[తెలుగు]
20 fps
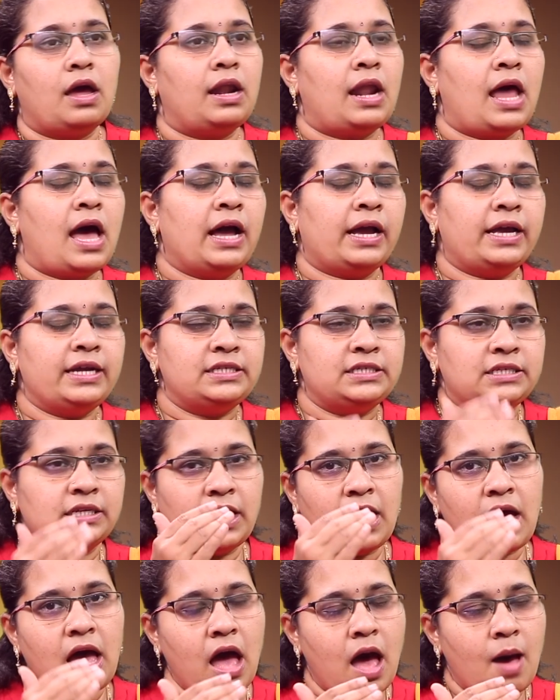నాకు
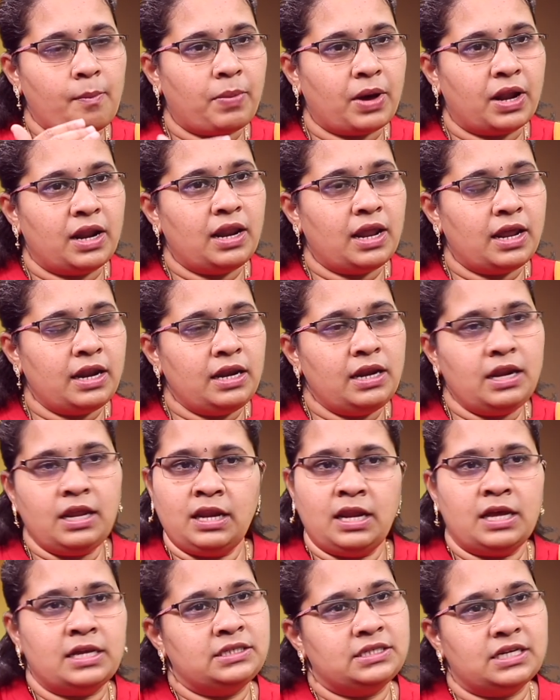ఇచ్చిన ఆ పనులన్నీ
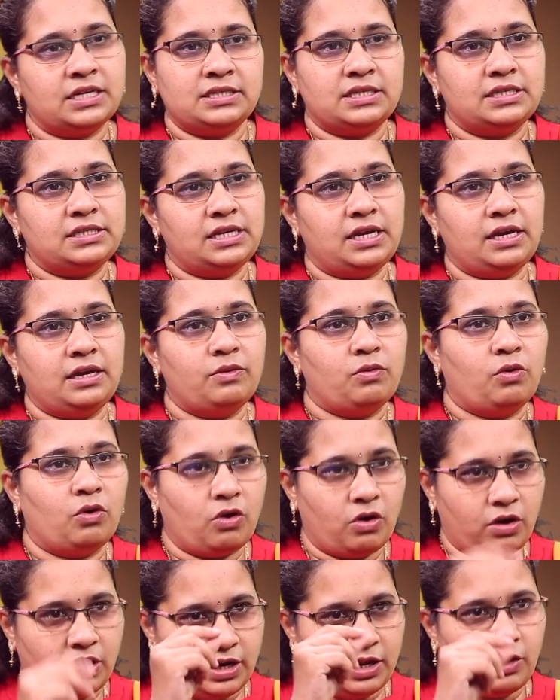నేను చేసి
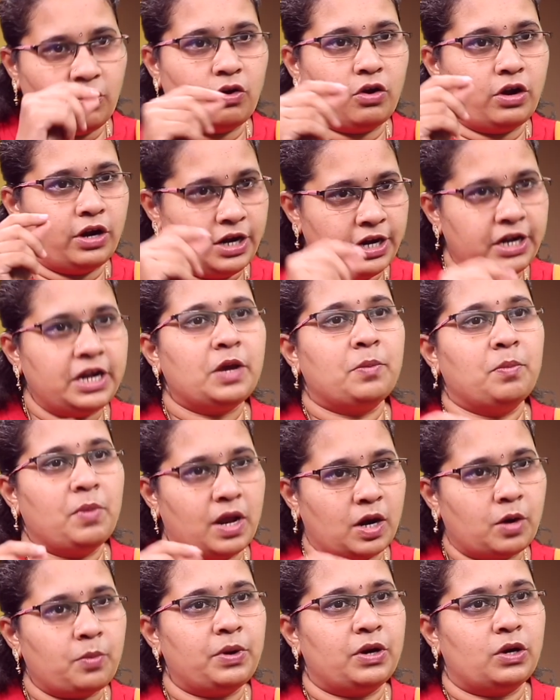ఒక్కొక్కటి ఒక్కొక్కటి టిక్
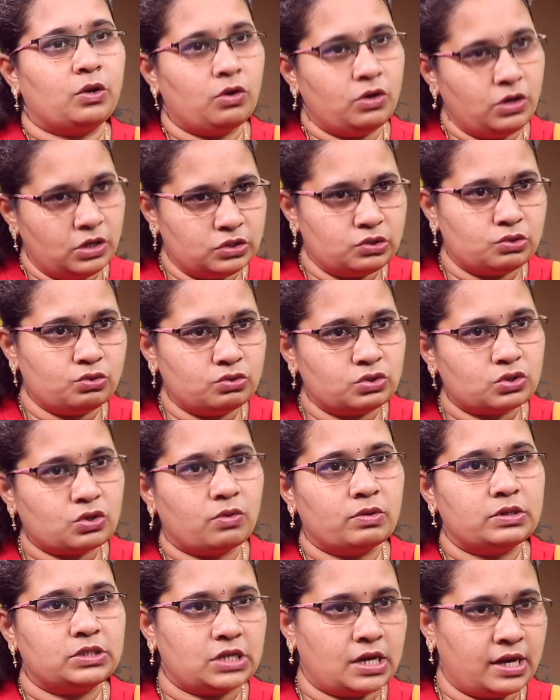మార్క్ పెట్టుకొని నేను
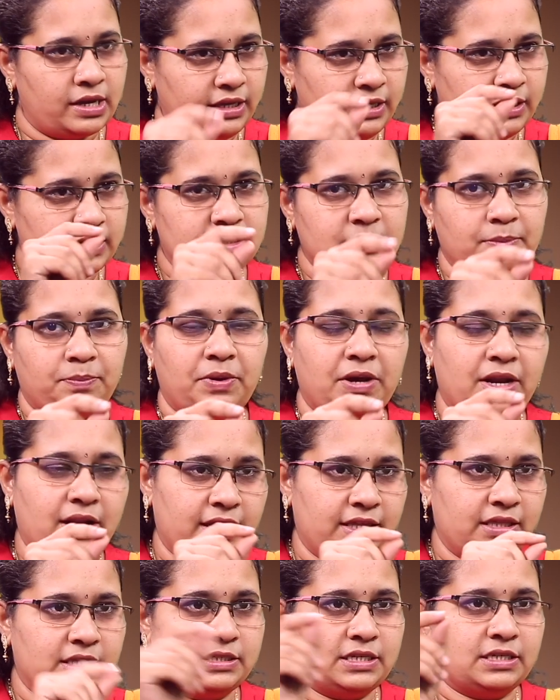చూసుకోవచ్చు ఇది చెప్పారా
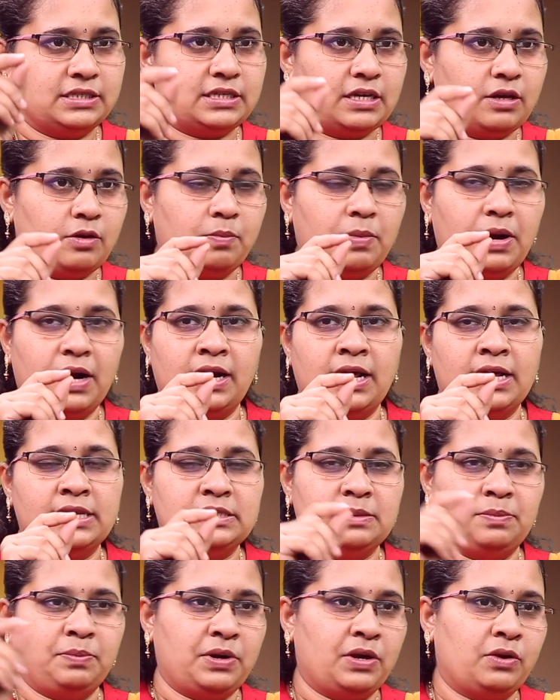ఇది చేశారు
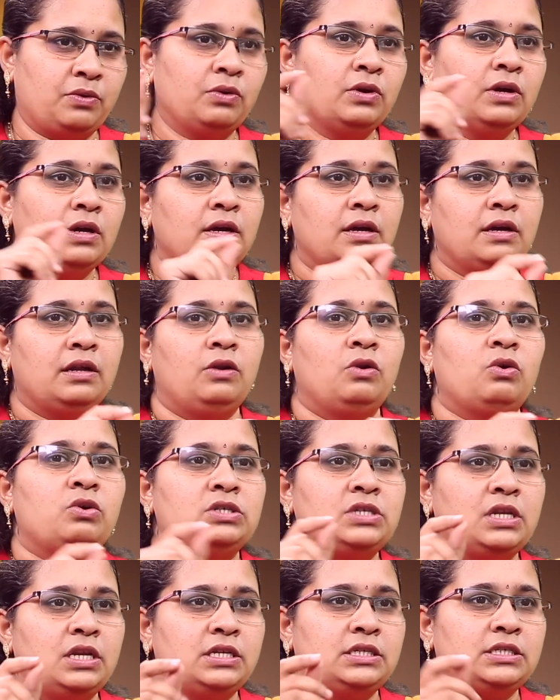పాఠాలు చెప్పారు
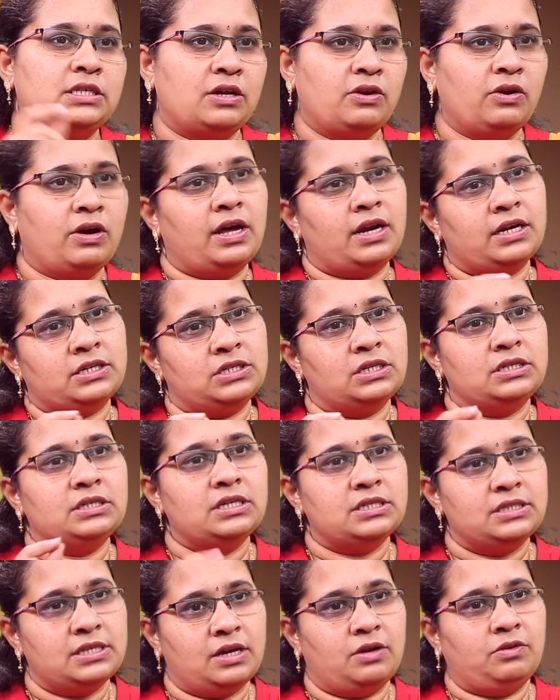నోట్స్లు ఇచ్చారు కరెక్షన్
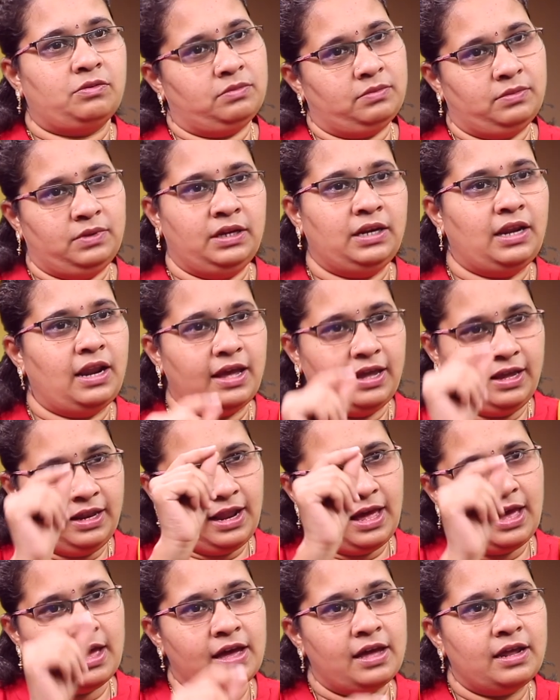చేశారు ఇట్లా
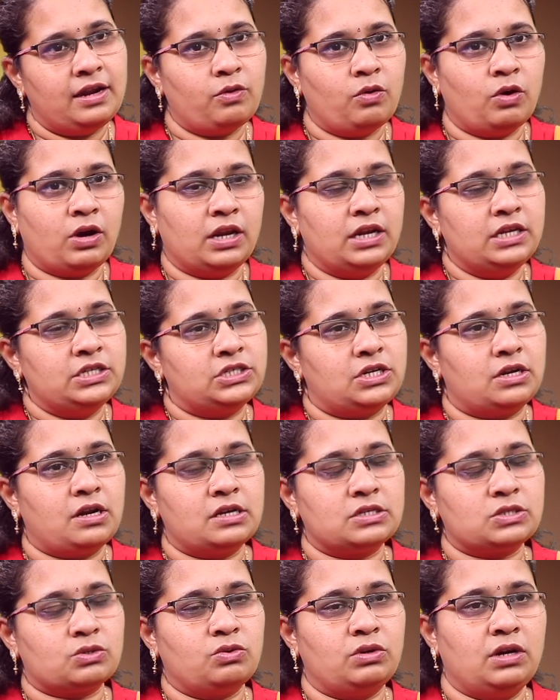ఇలా ఒక లిస్ట్
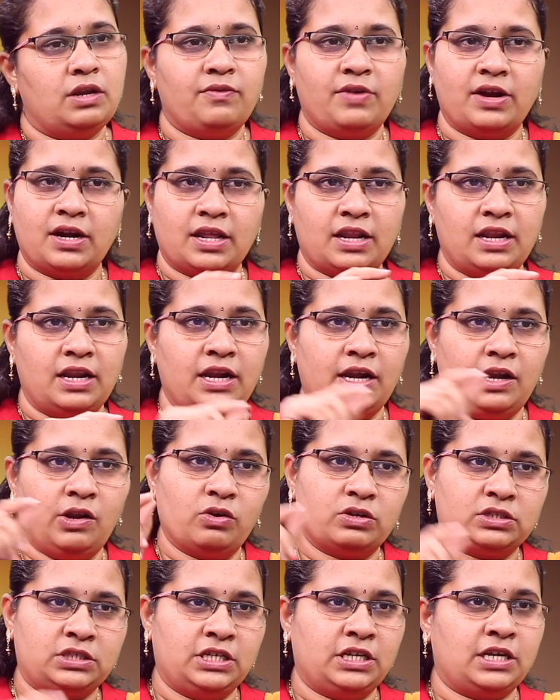రాసుకుంటే వాటన్నిటిని
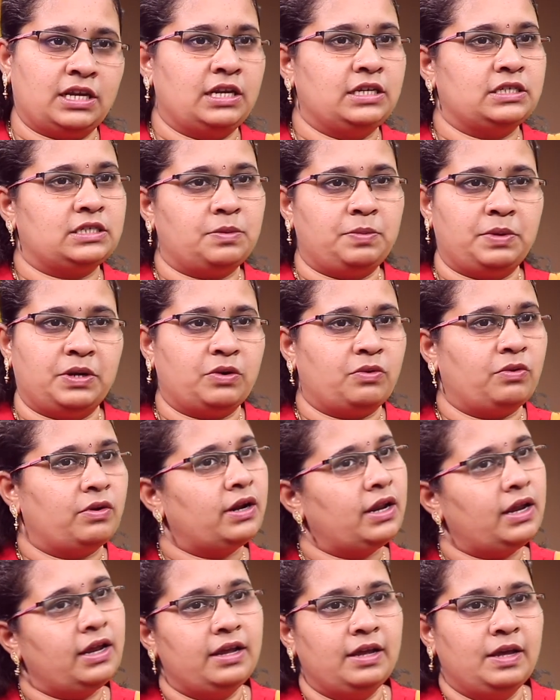ఒక చిక్ లిస్ట్
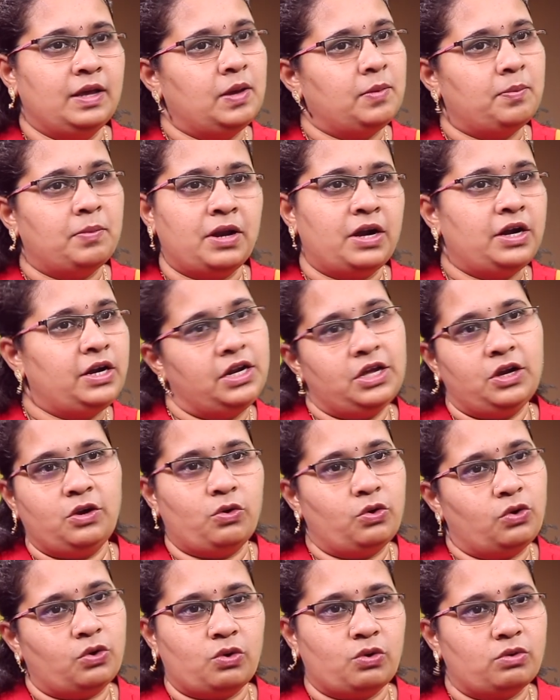పెట్టుకుంటే మనం టిక్
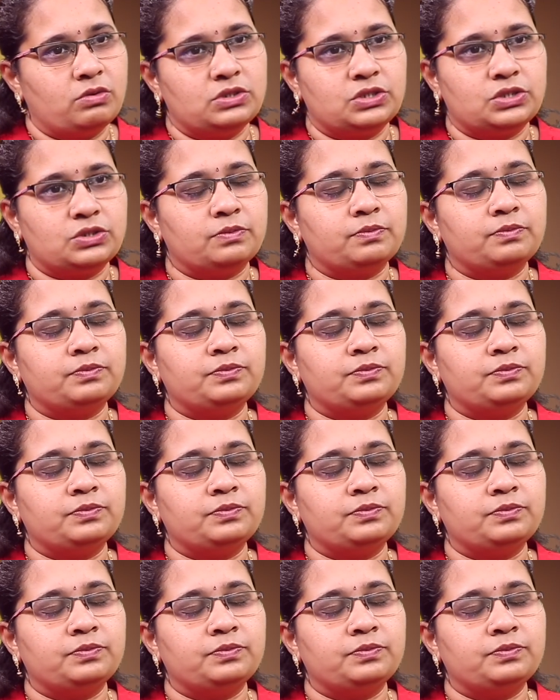కొట్టుకోవచ్చు